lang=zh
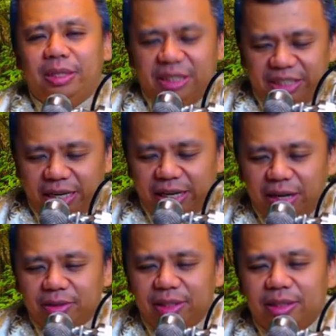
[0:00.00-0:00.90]
想
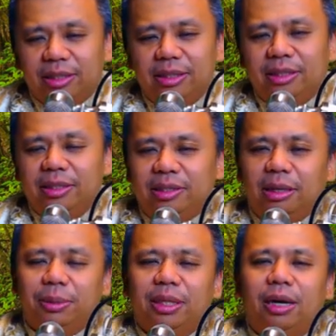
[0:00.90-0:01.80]
要的得
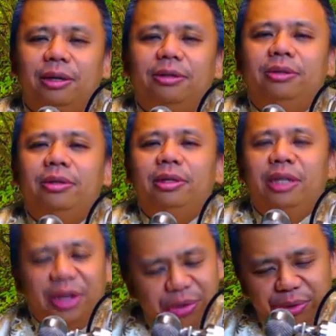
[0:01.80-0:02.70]
不到，
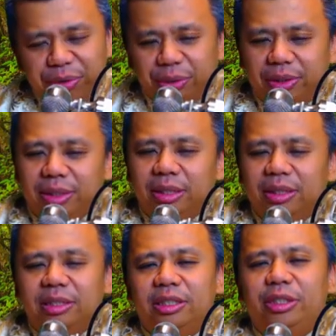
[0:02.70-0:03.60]
拥有的
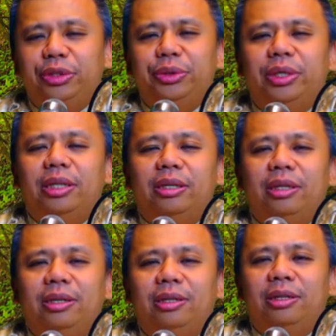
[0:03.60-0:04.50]
失去了，
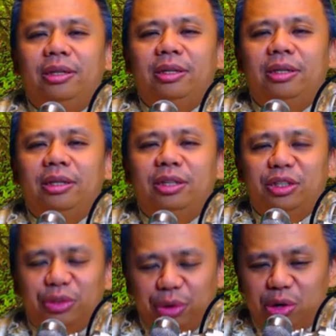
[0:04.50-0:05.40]

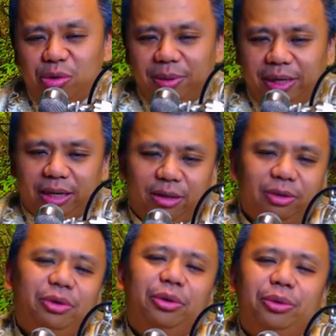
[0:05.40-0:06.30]
所以我们感到
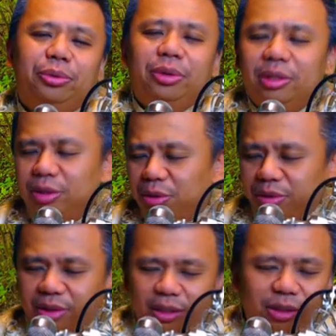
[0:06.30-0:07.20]
痛苦，众
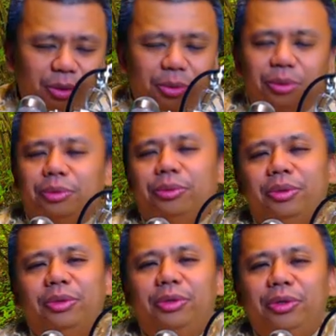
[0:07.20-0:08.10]
生都苦。
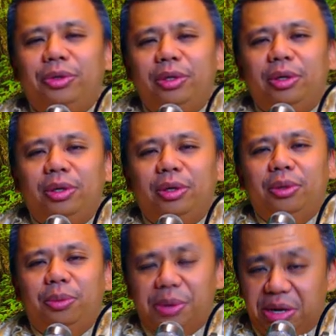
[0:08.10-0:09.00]

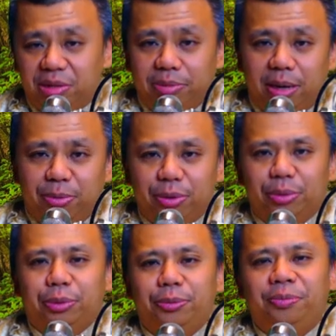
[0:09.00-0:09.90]
我有怎么样不苦？
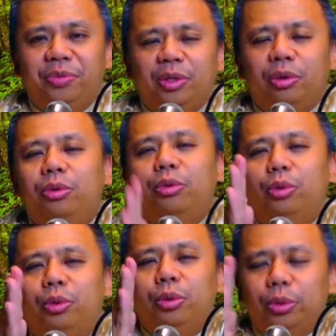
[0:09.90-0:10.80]

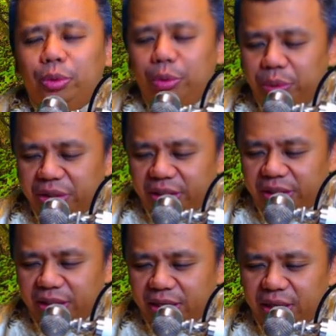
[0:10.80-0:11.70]
无欲
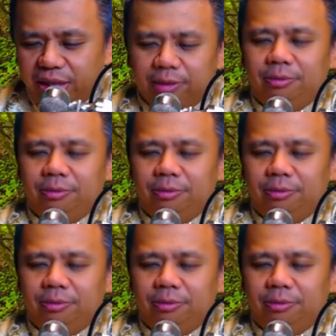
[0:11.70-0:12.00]
则刚。